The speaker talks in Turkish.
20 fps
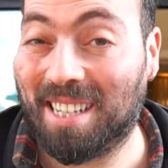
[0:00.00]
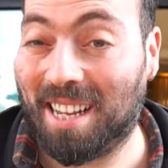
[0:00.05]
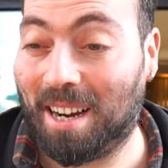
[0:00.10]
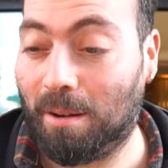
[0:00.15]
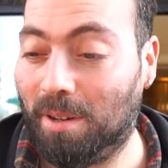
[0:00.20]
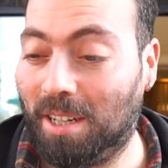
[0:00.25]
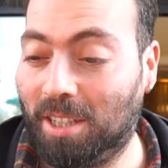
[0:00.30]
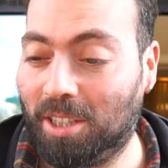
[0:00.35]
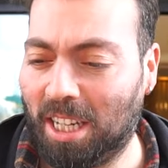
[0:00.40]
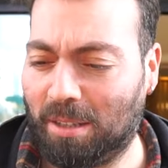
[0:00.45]

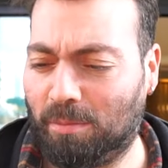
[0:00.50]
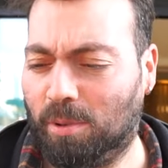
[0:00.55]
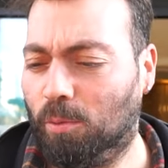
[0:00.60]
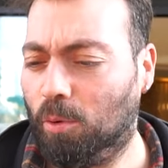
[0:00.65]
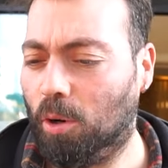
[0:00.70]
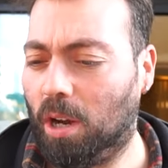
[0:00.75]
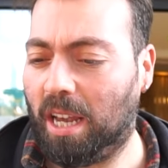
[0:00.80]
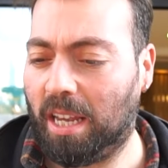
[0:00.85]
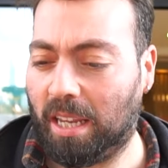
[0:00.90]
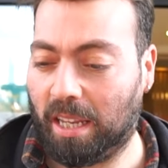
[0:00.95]
kazanabilecek mi
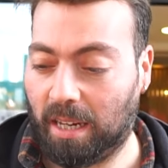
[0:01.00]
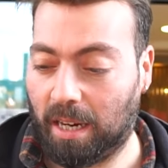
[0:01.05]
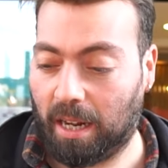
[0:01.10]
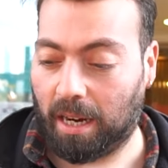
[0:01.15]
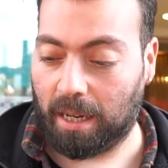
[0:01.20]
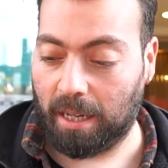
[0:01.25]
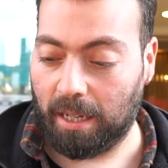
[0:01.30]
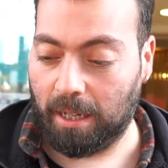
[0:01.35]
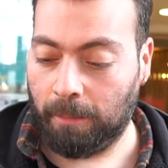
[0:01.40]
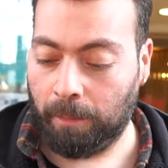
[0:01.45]
bu
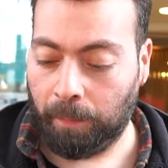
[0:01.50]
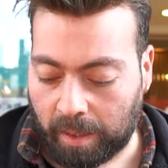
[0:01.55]
enginarlı?